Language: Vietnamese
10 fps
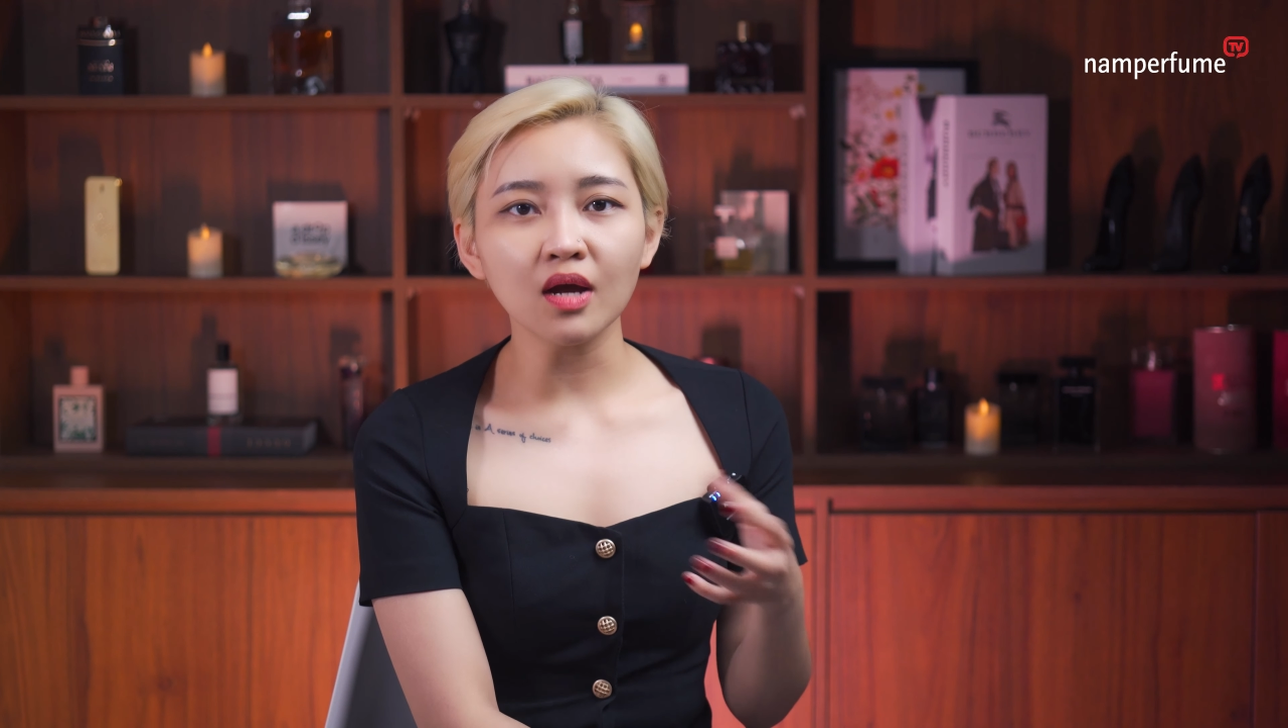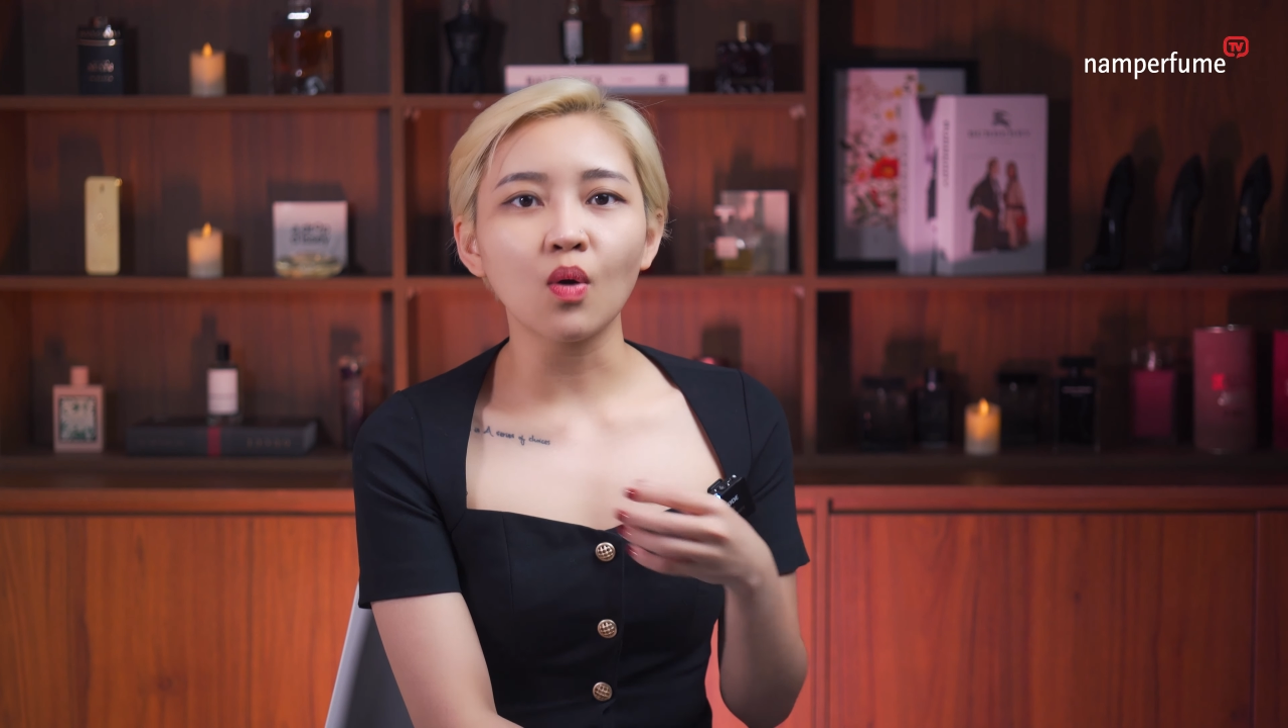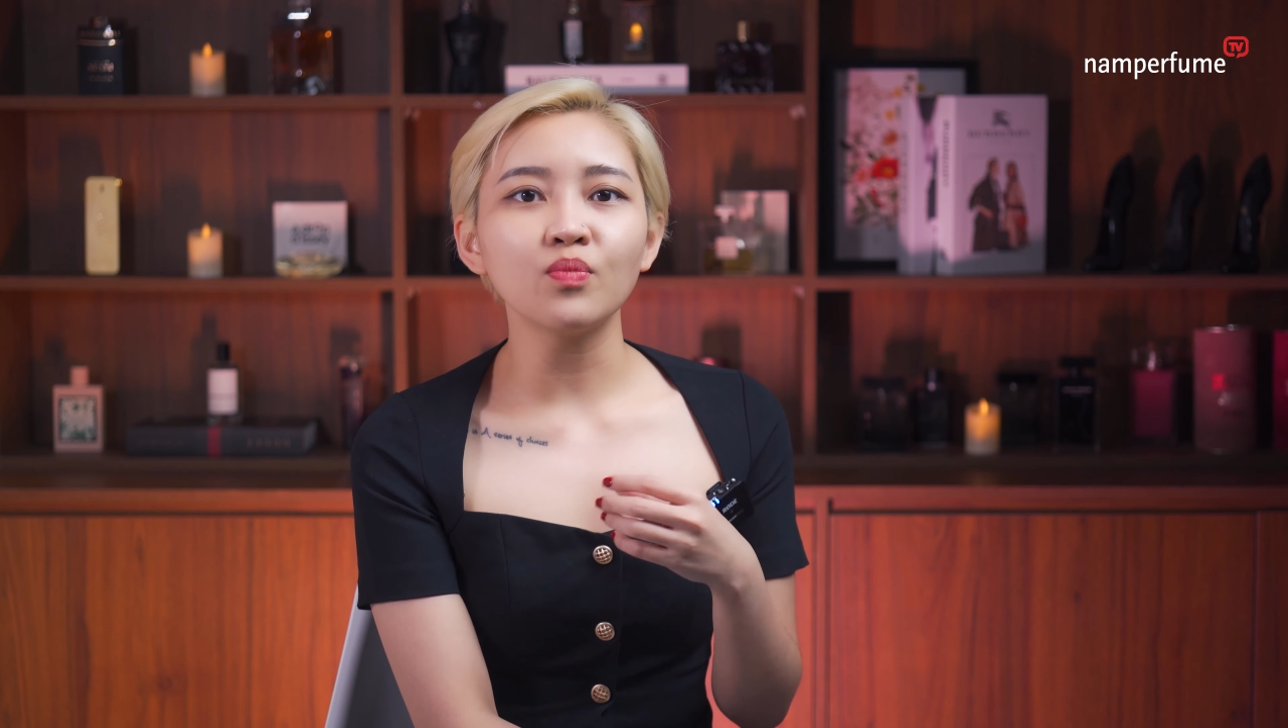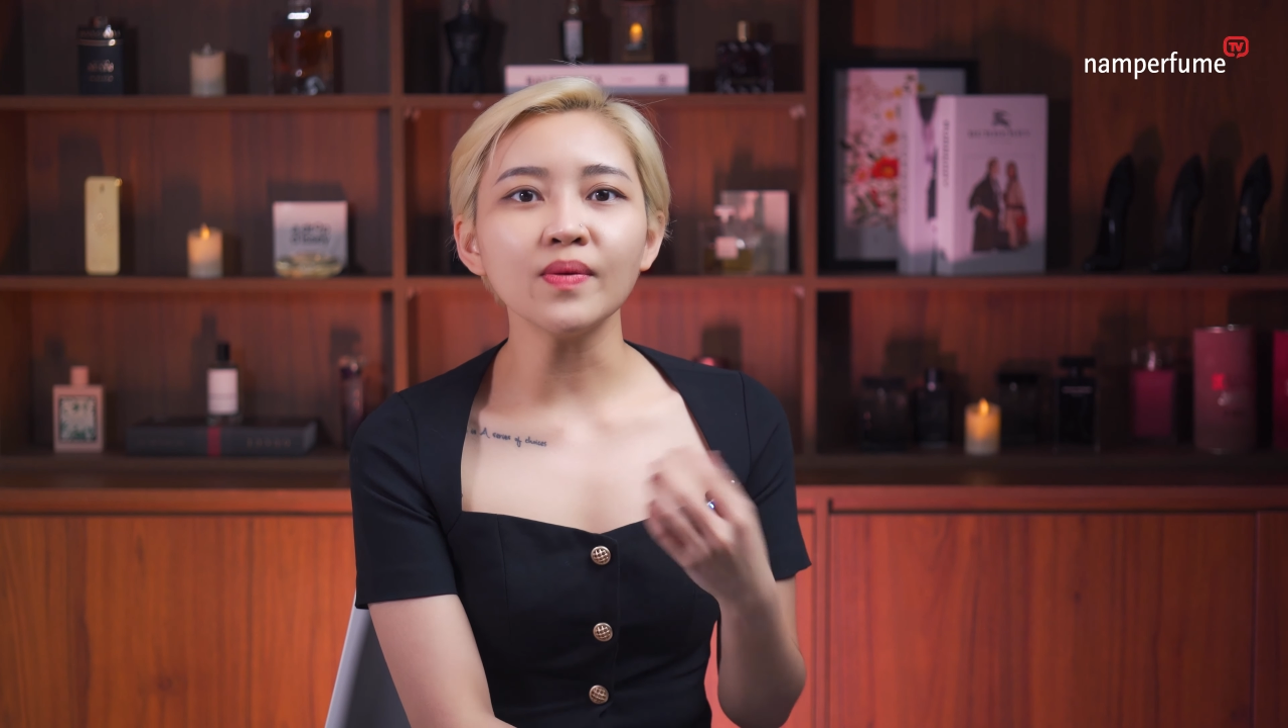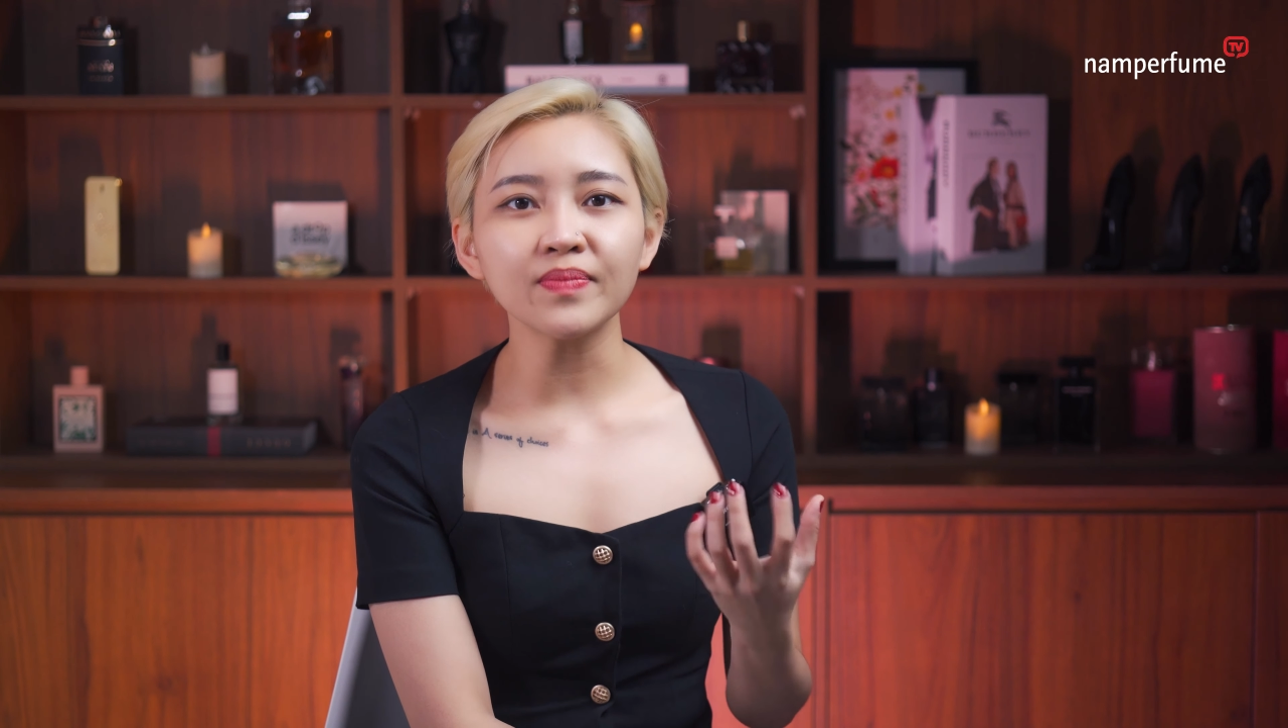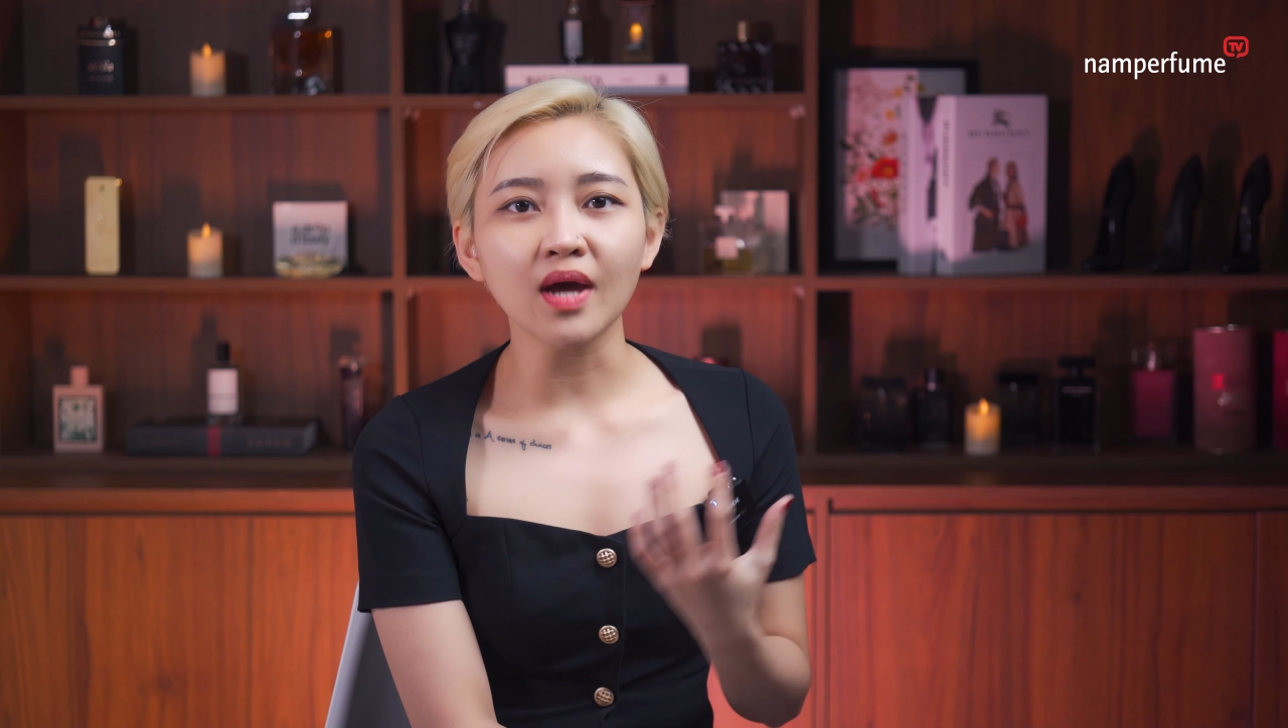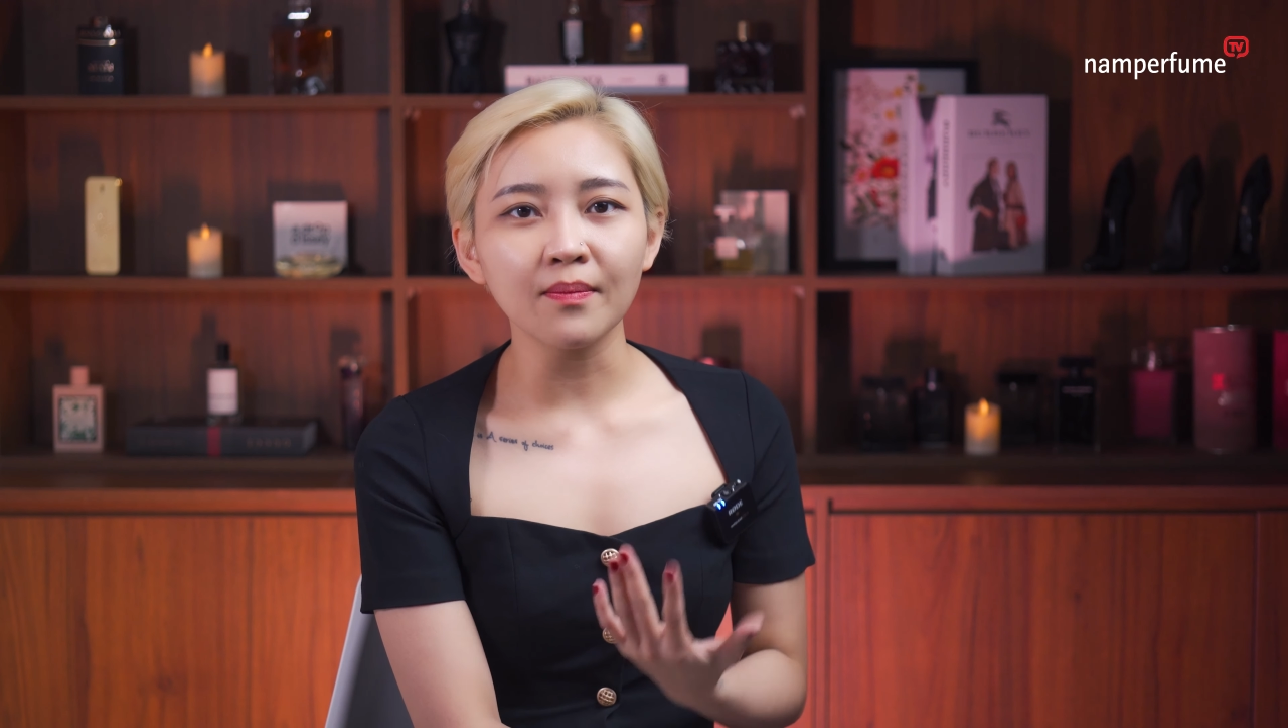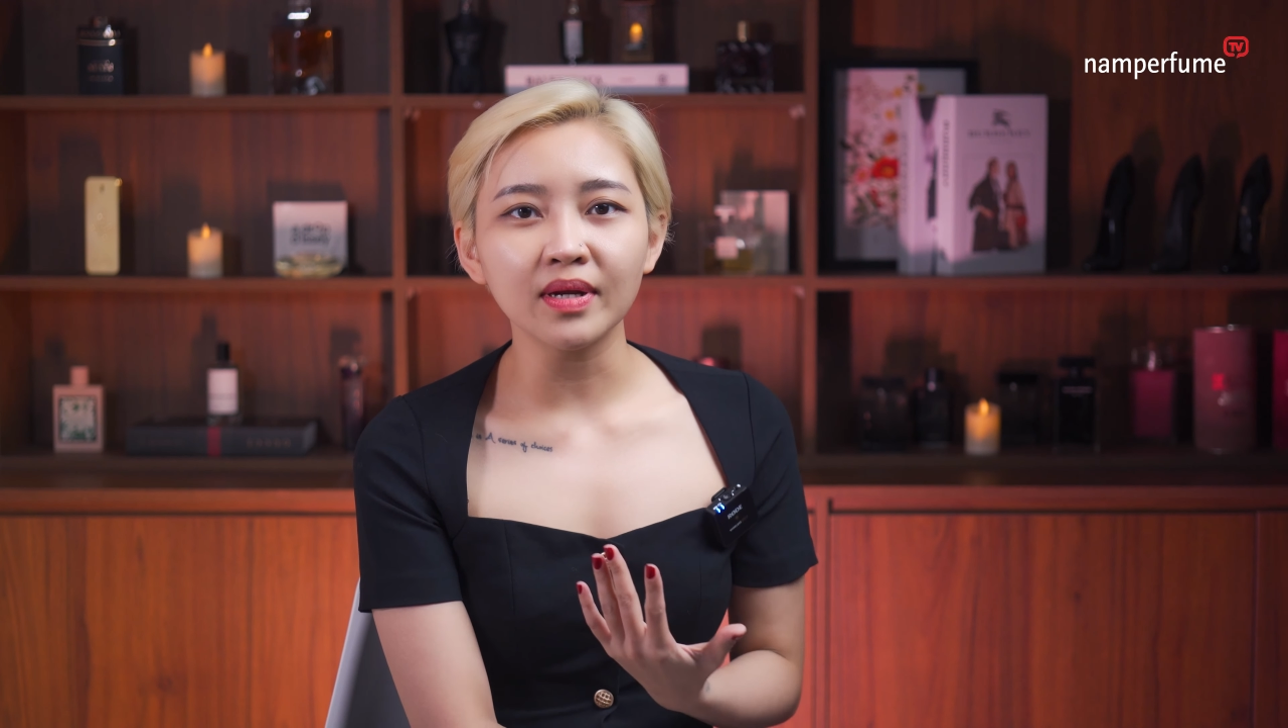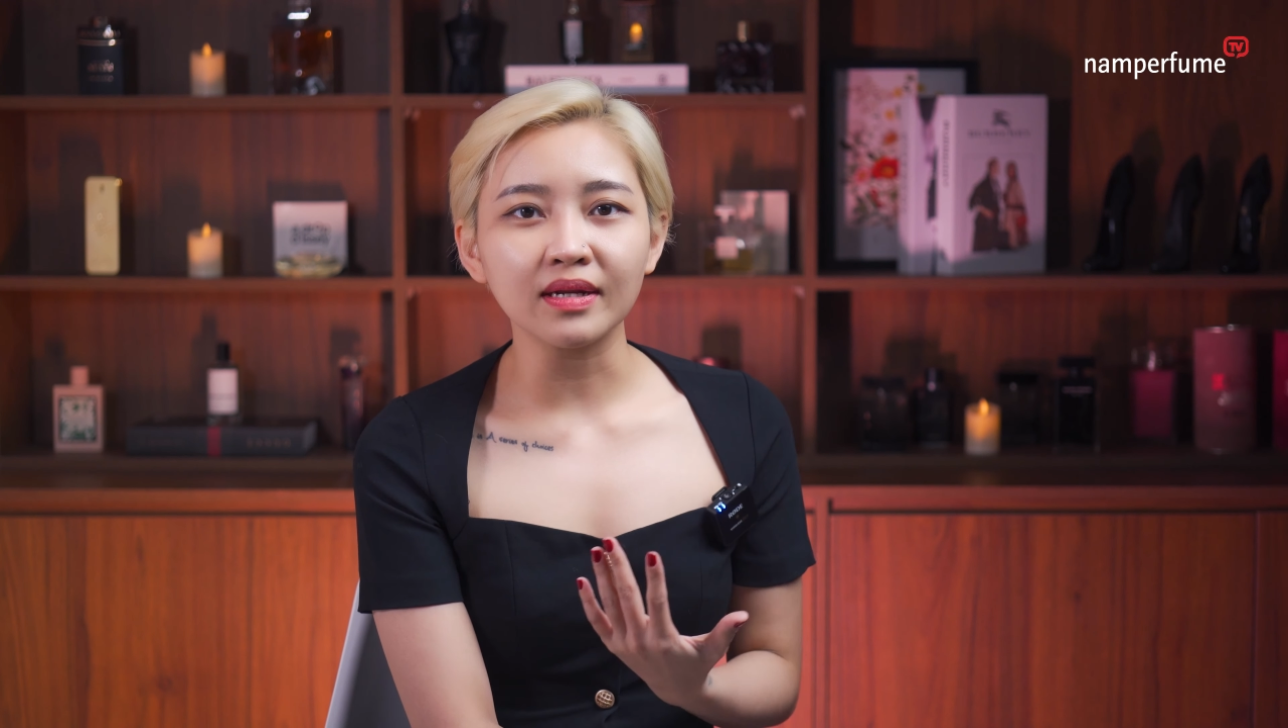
cũng giúp cho mình